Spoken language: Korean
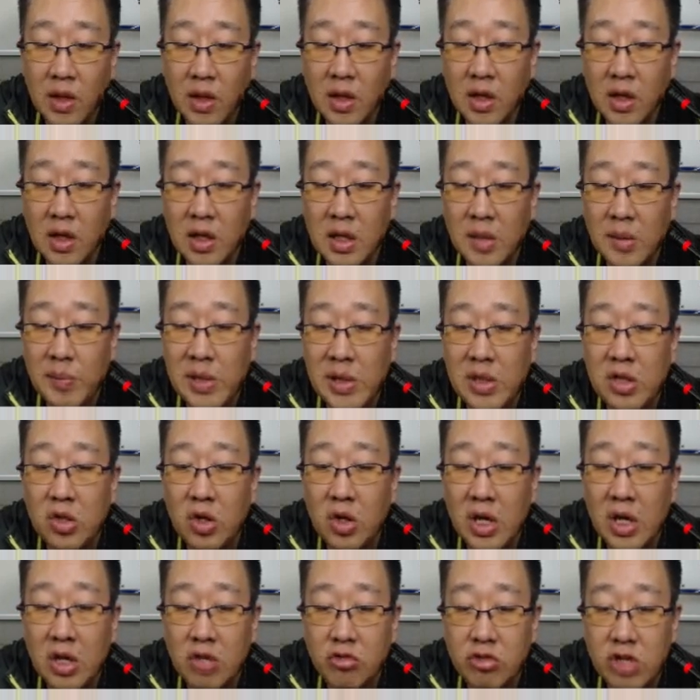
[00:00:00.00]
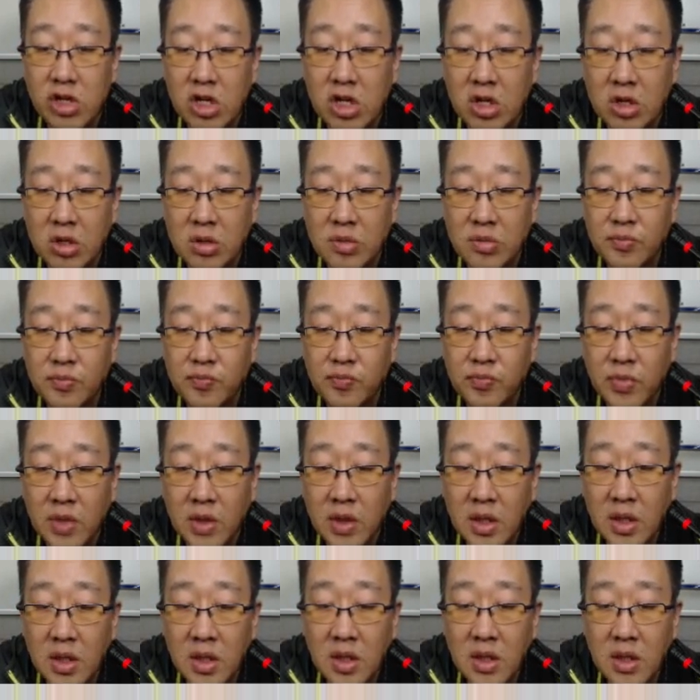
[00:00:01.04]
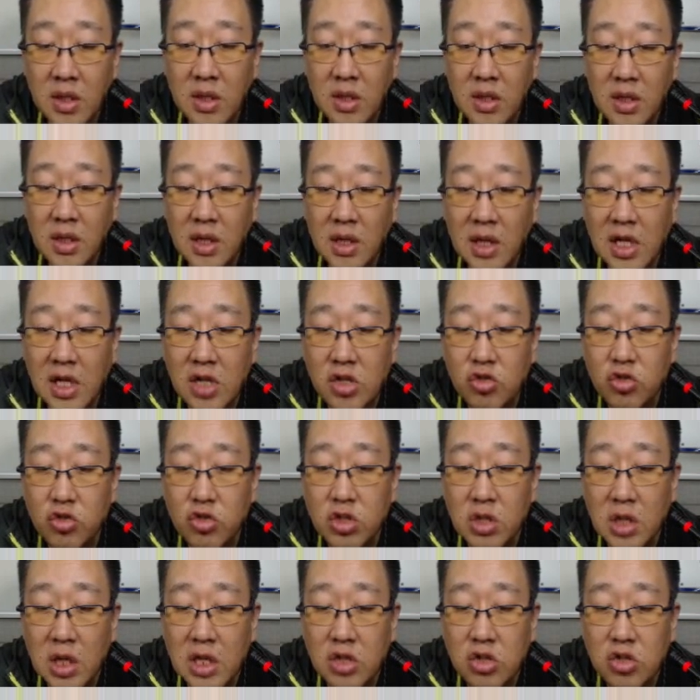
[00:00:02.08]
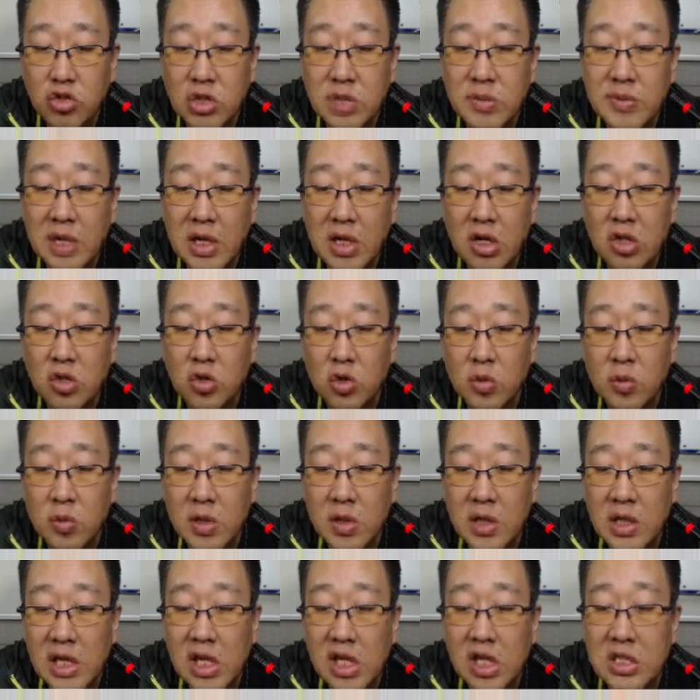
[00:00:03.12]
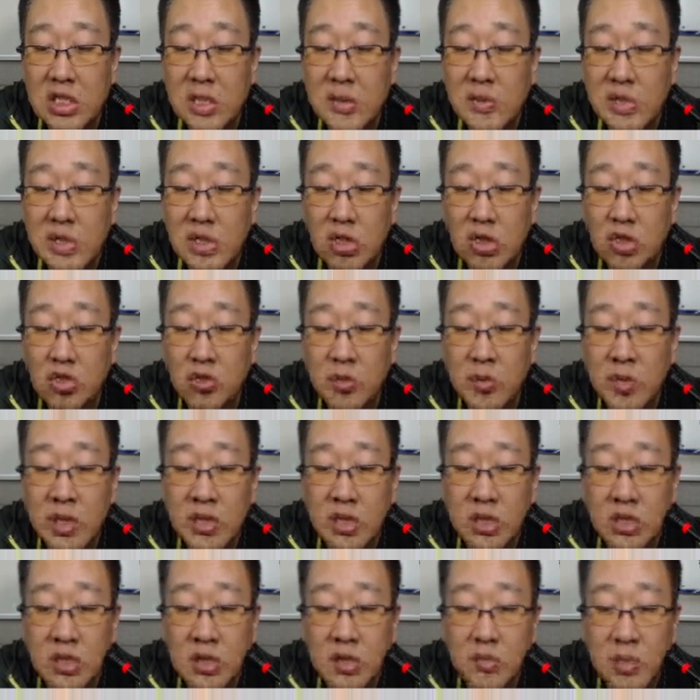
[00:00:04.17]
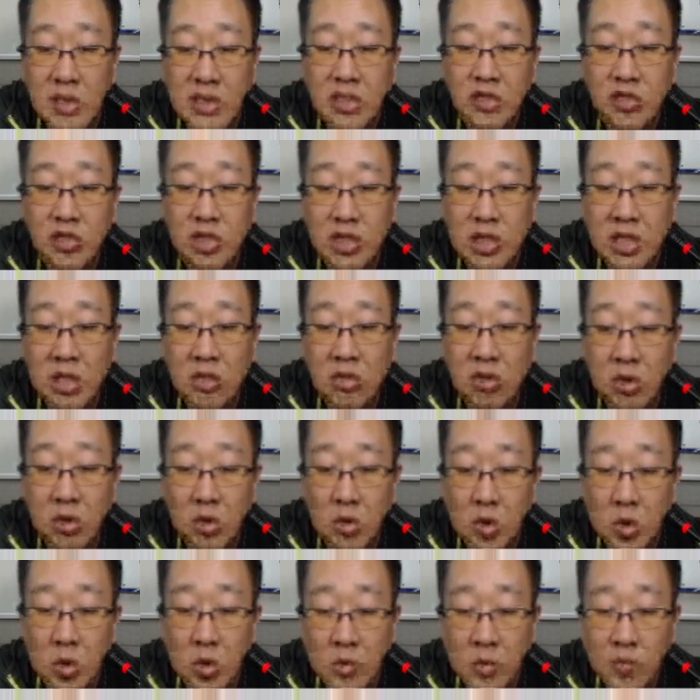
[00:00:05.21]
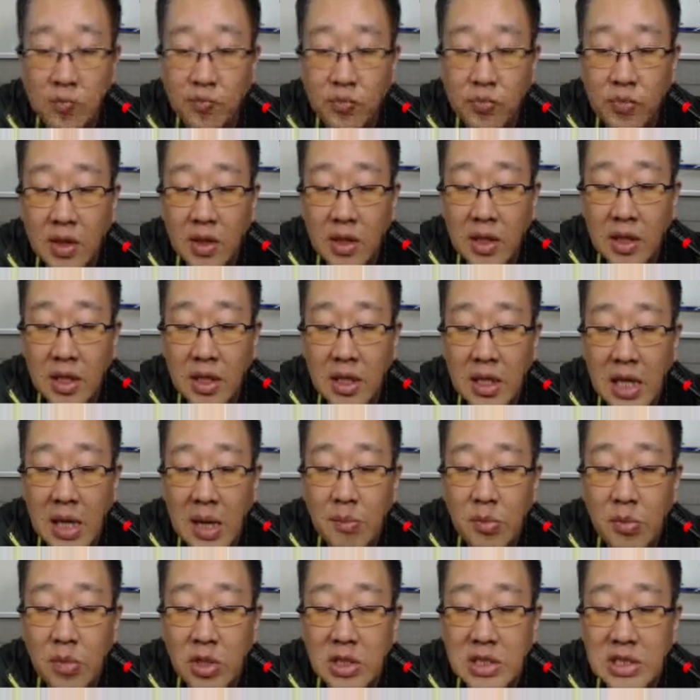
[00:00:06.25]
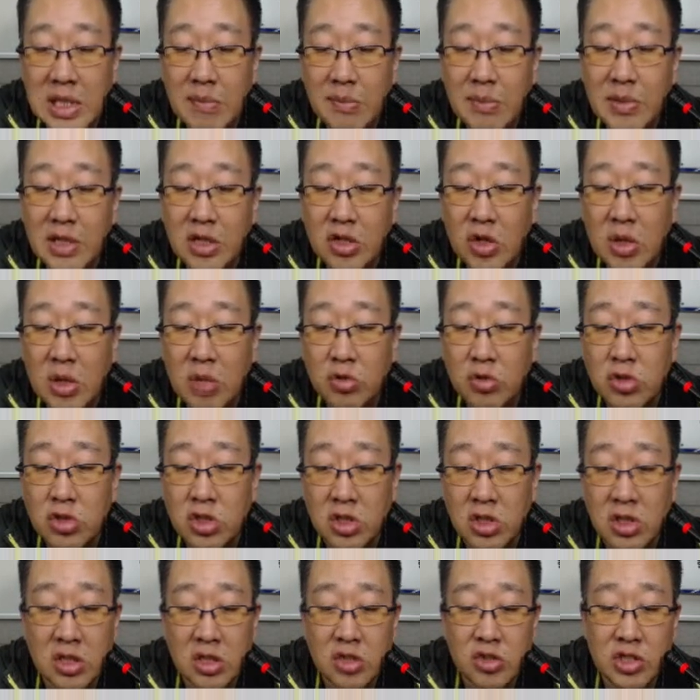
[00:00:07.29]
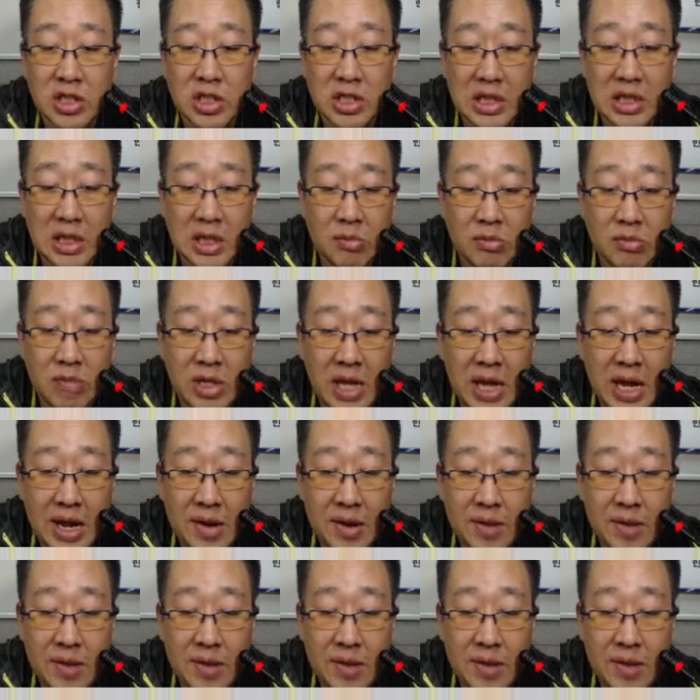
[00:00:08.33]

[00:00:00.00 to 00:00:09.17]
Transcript: 네, 필터가 있고요. 한, 6, 한 60달러 정도면 1년치 필터를 구매해서 마실 수 있다고 하고 한 번에 3리터의 물을 저장할 수 있기 때문에